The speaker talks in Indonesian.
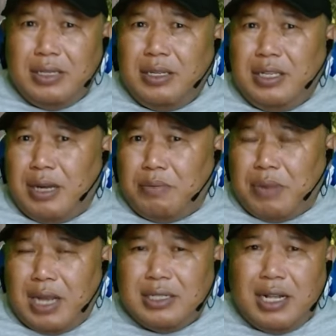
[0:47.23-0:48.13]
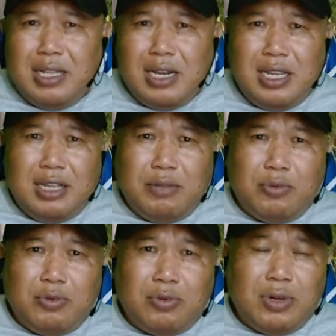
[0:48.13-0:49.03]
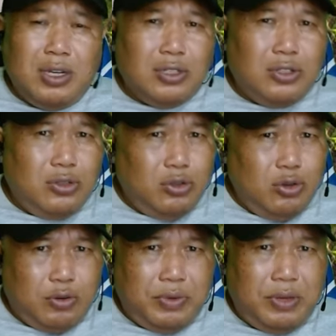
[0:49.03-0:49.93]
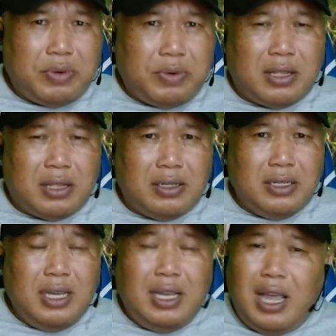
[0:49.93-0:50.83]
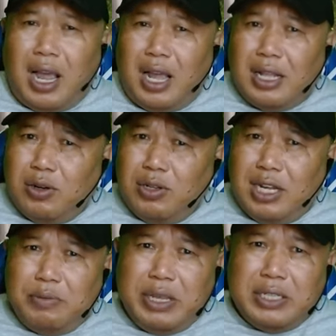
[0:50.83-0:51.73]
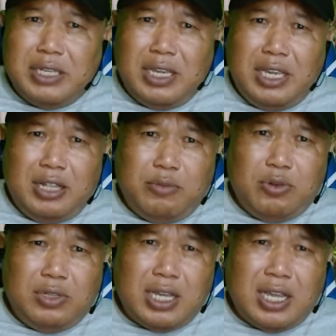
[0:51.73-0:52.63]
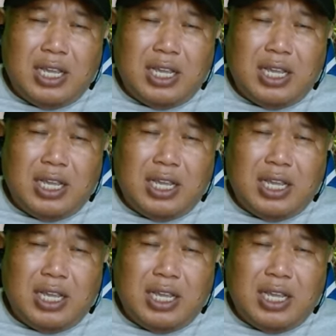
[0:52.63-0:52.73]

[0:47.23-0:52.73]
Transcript: yang berasal dari ilmu survival atau dengan basic ilmunya